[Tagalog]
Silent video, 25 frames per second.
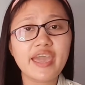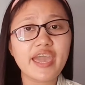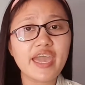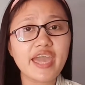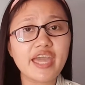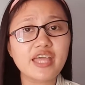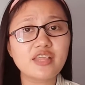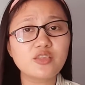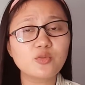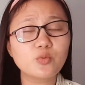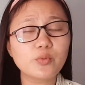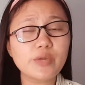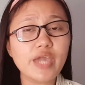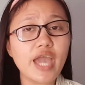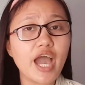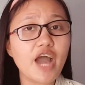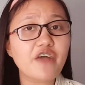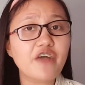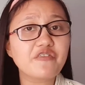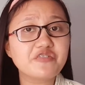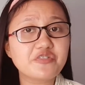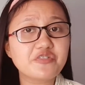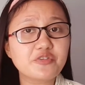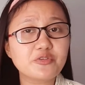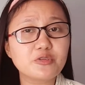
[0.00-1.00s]
And we
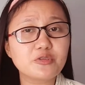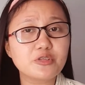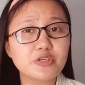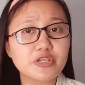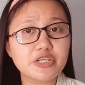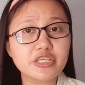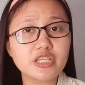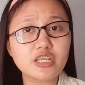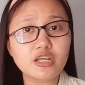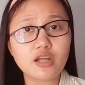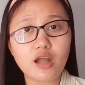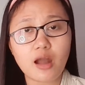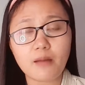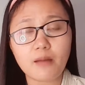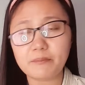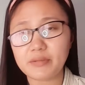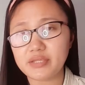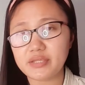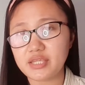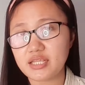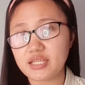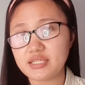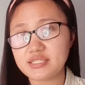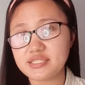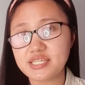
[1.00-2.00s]
have two learning
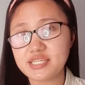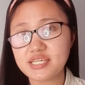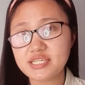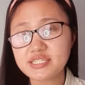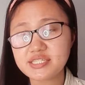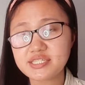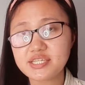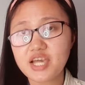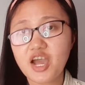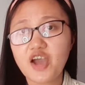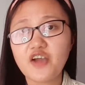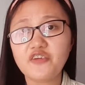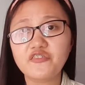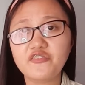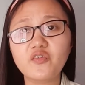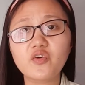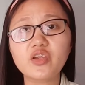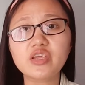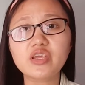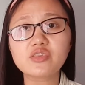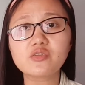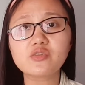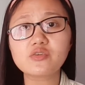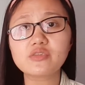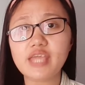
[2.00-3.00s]
competencies,
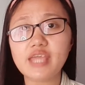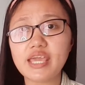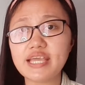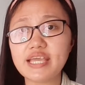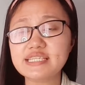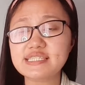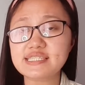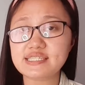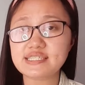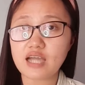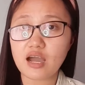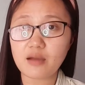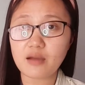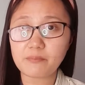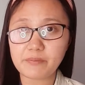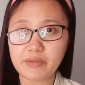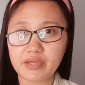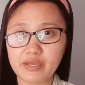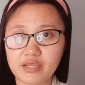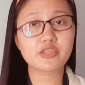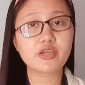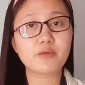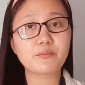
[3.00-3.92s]
for today's topic.